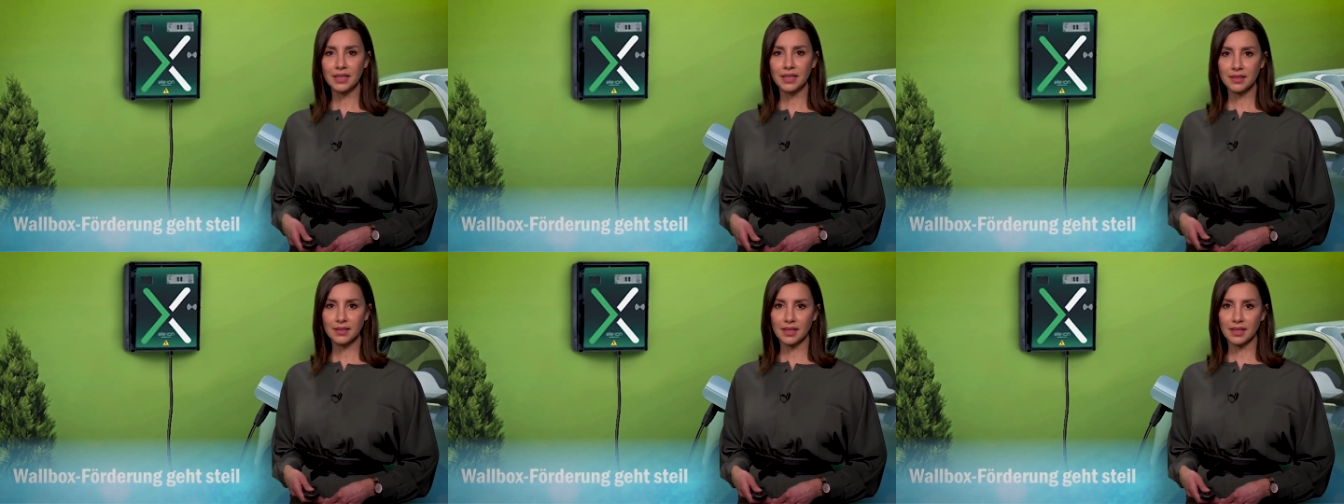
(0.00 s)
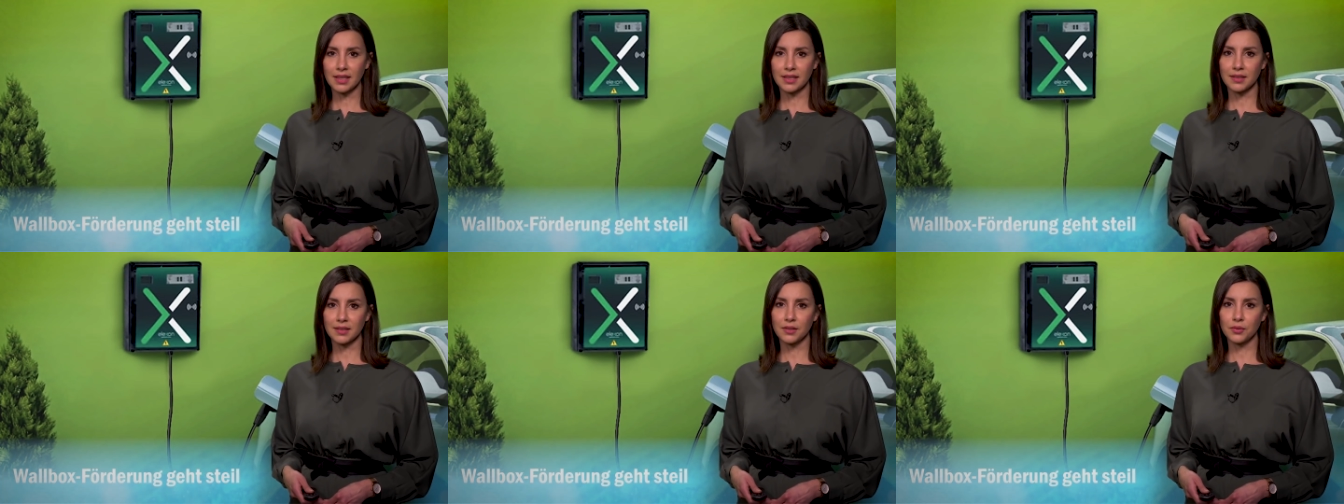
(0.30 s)

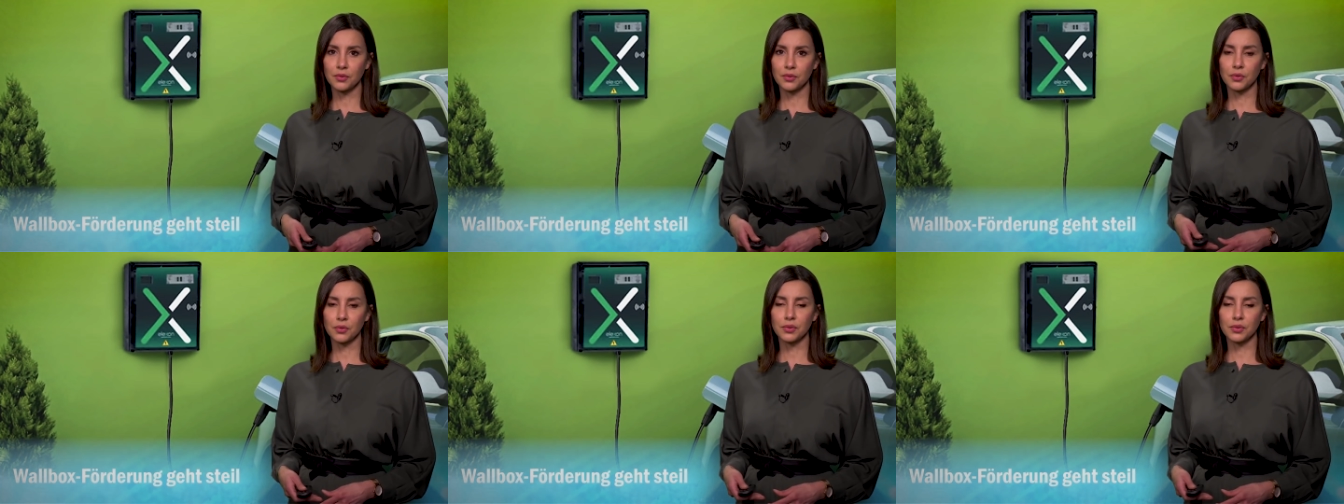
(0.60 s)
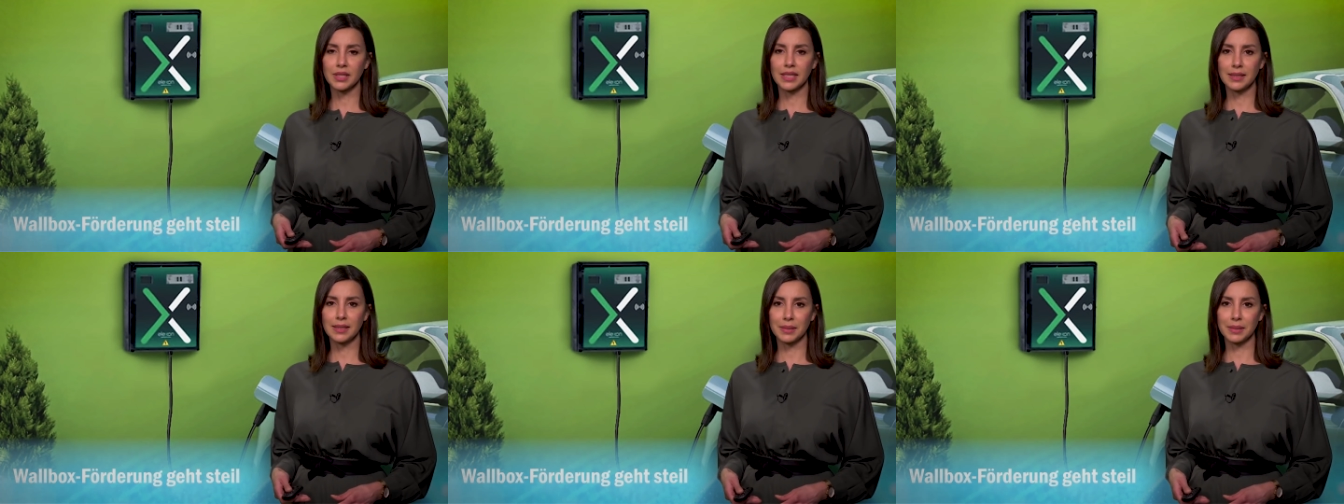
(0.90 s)
Installation
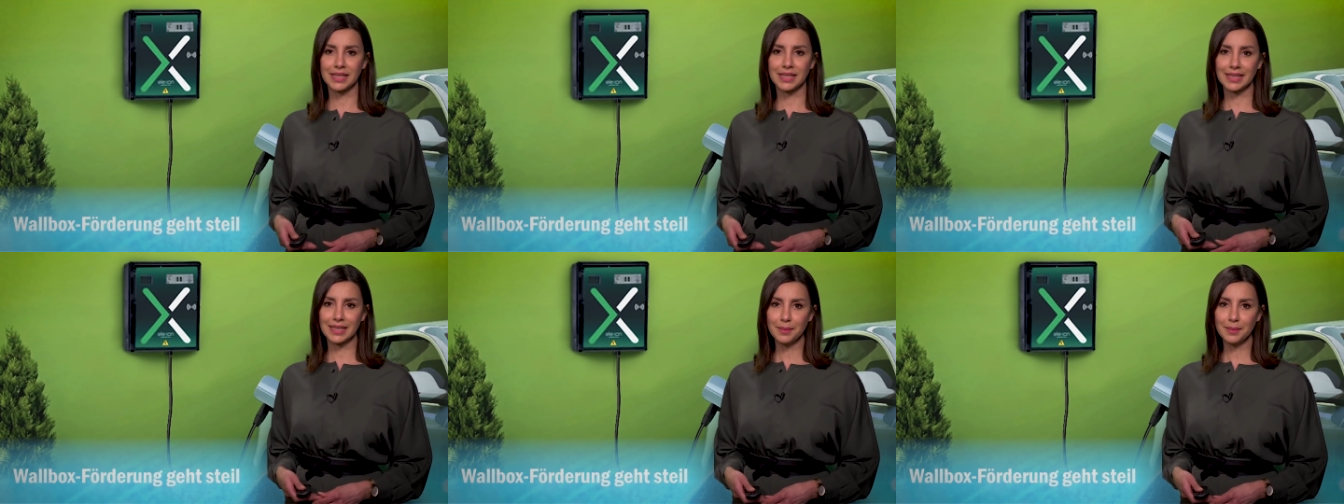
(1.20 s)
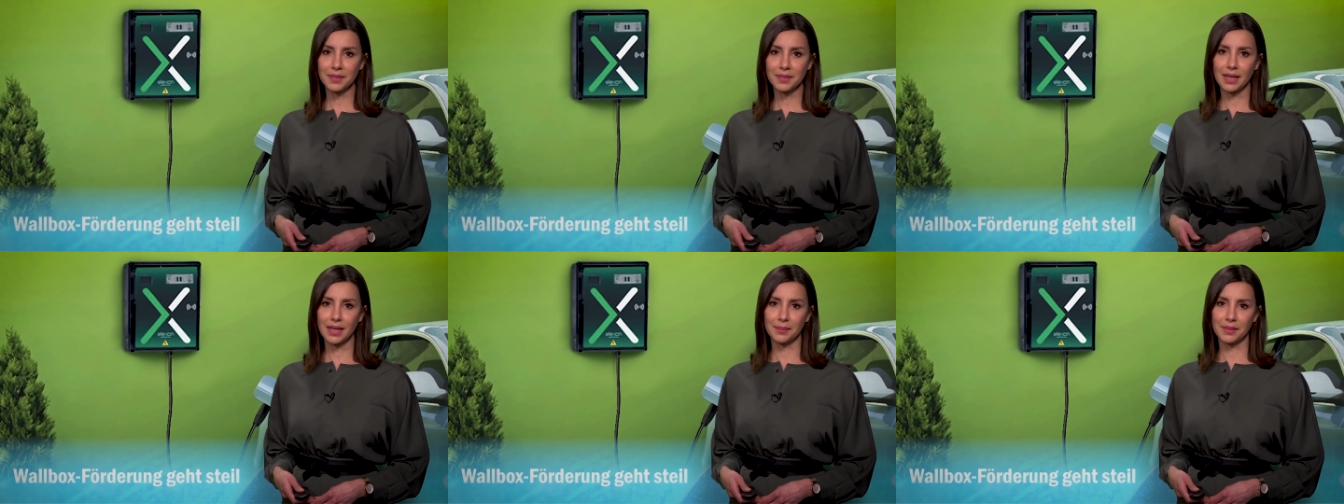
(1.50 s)
und
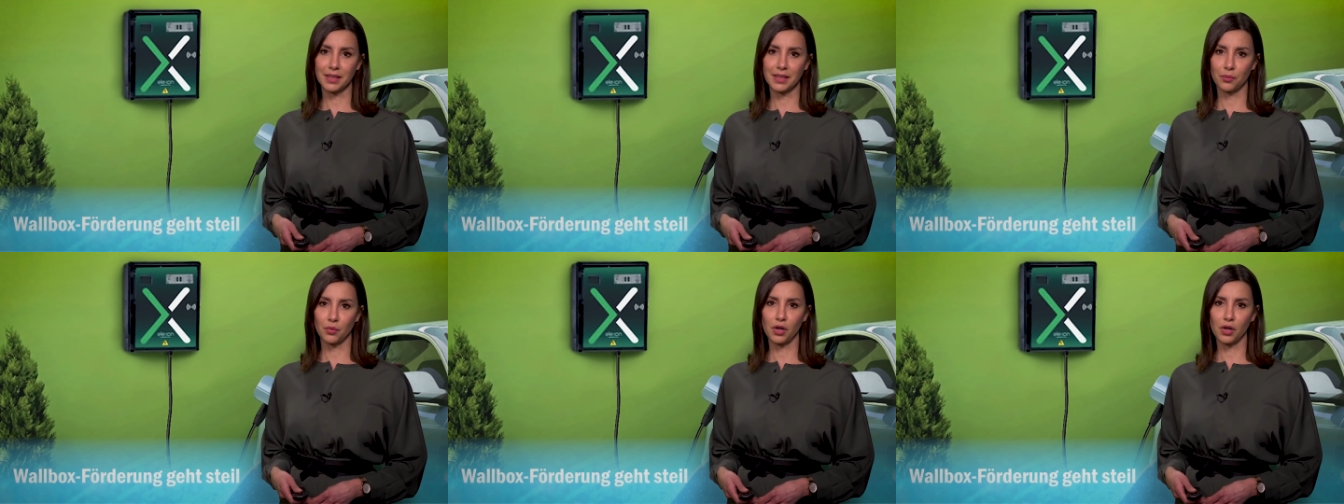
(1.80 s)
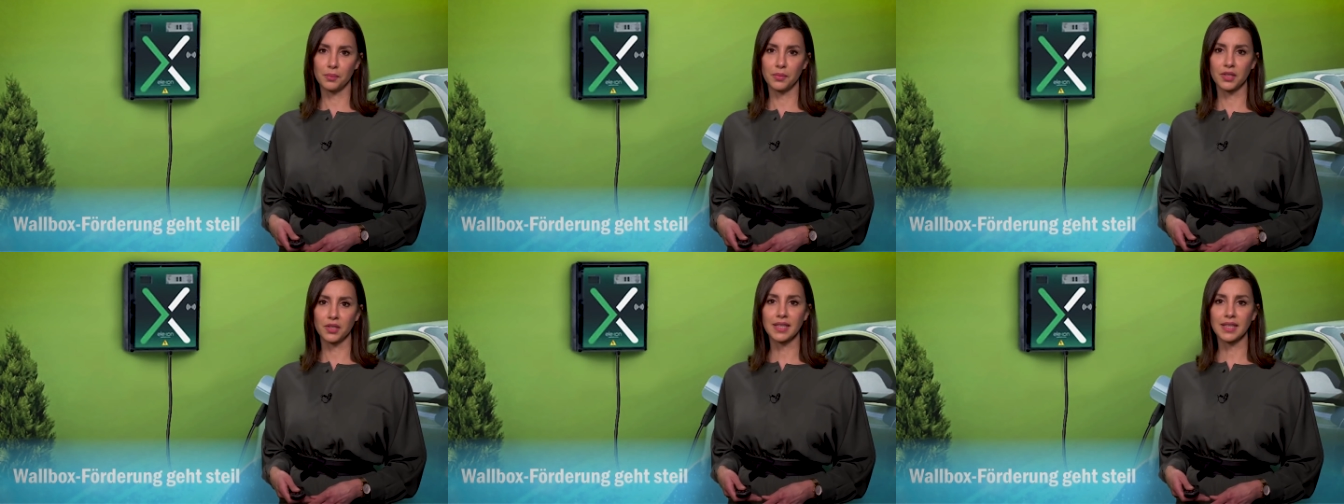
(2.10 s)
Inbetriebnahme der
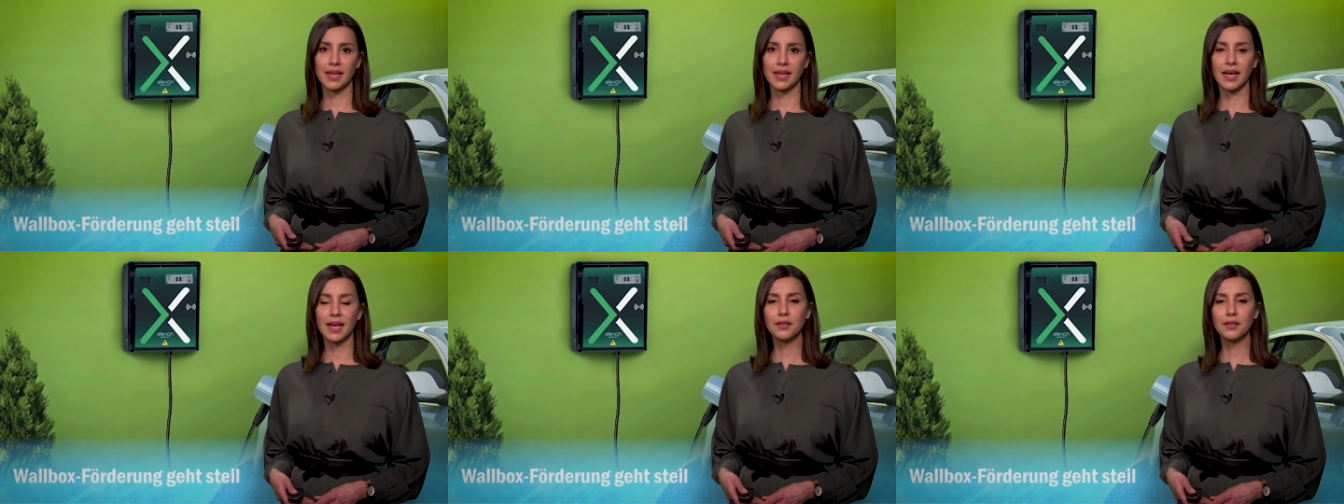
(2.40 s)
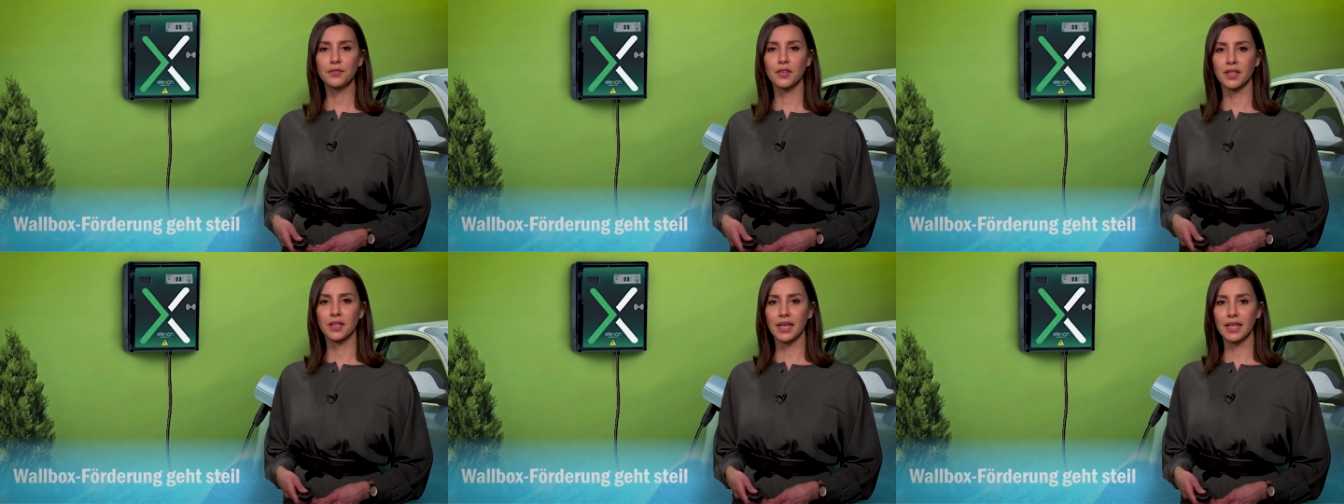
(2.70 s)
Wallbox
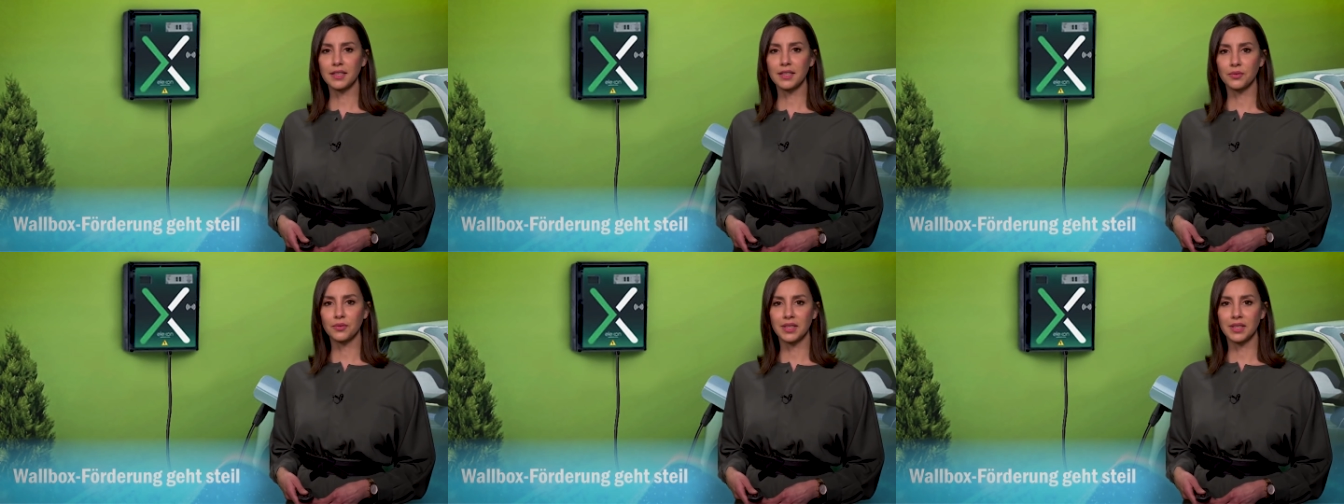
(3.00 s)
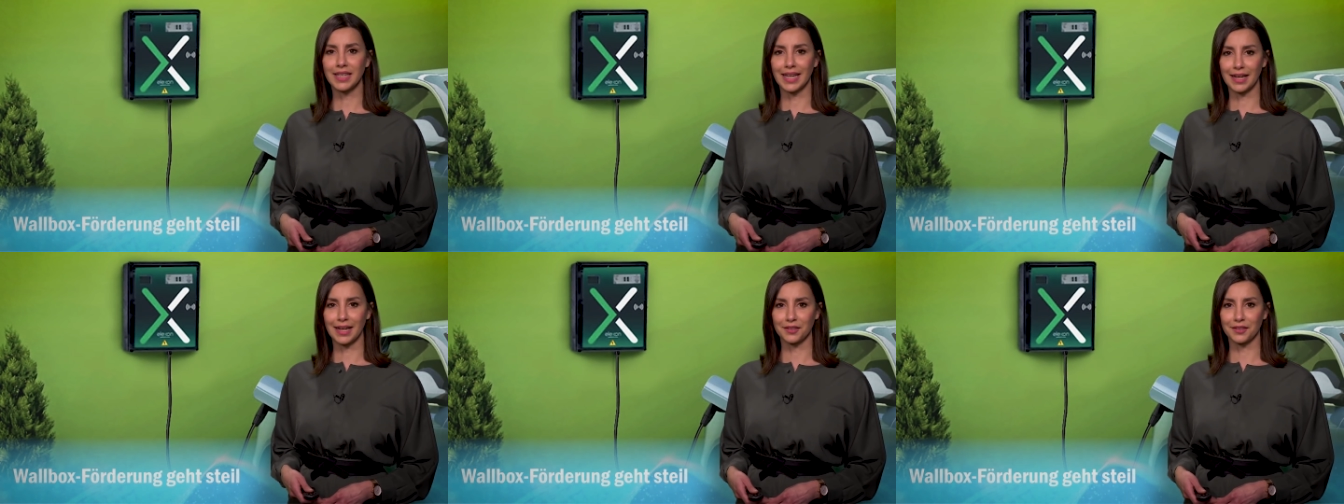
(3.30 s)
anhand von
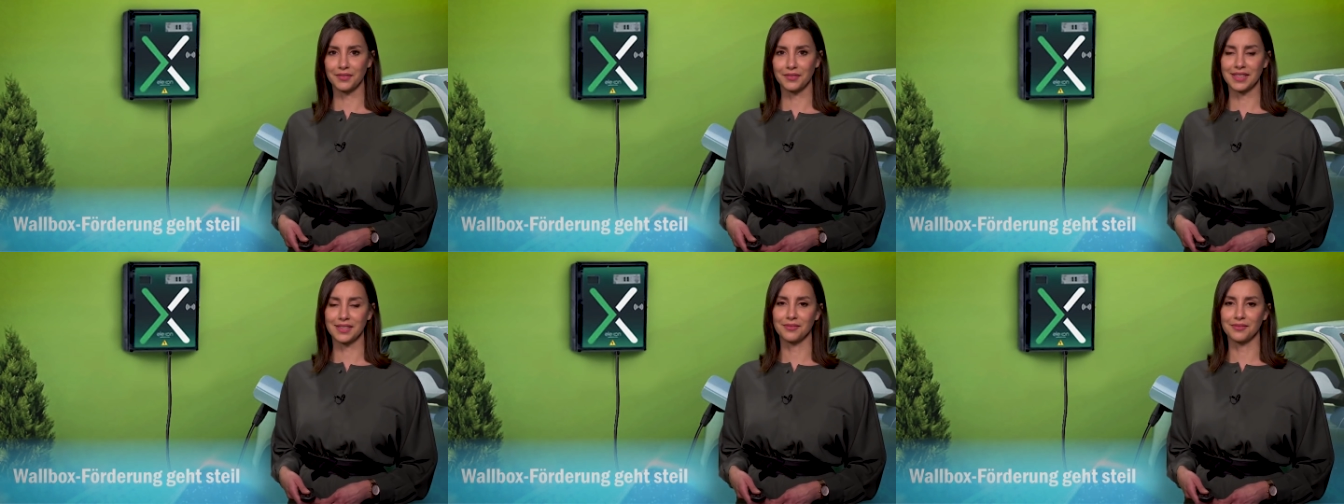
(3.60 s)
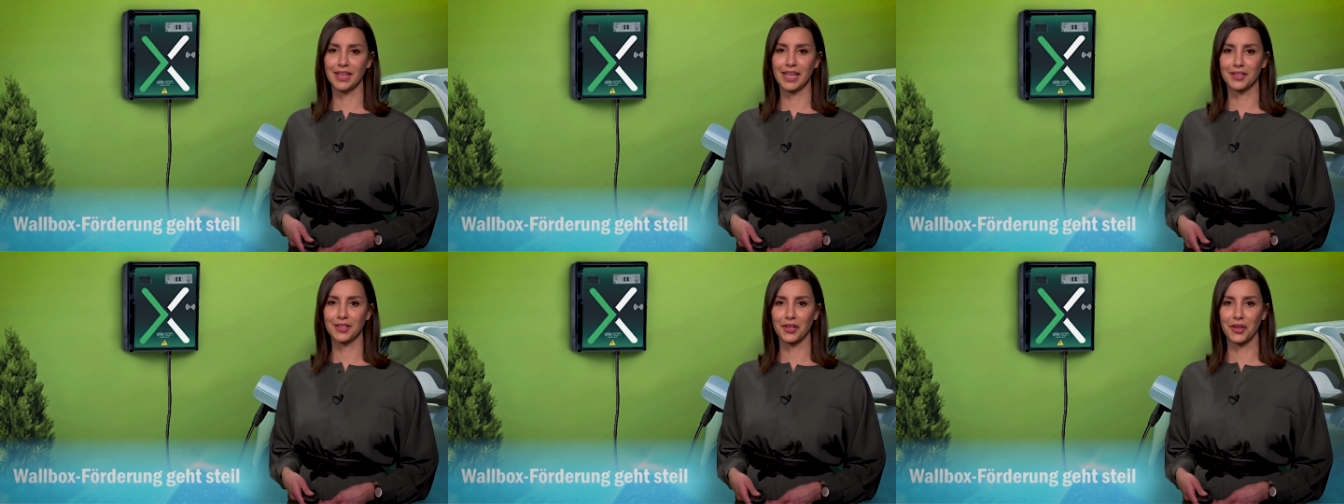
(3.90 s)
Rechnungen
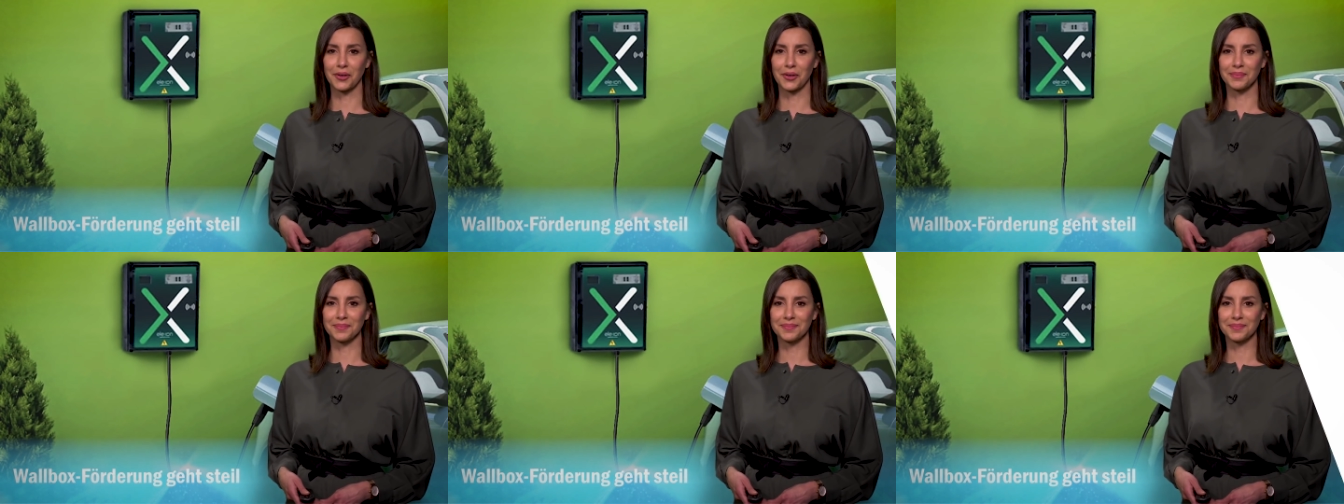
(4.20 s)
nachgewiesen werden können.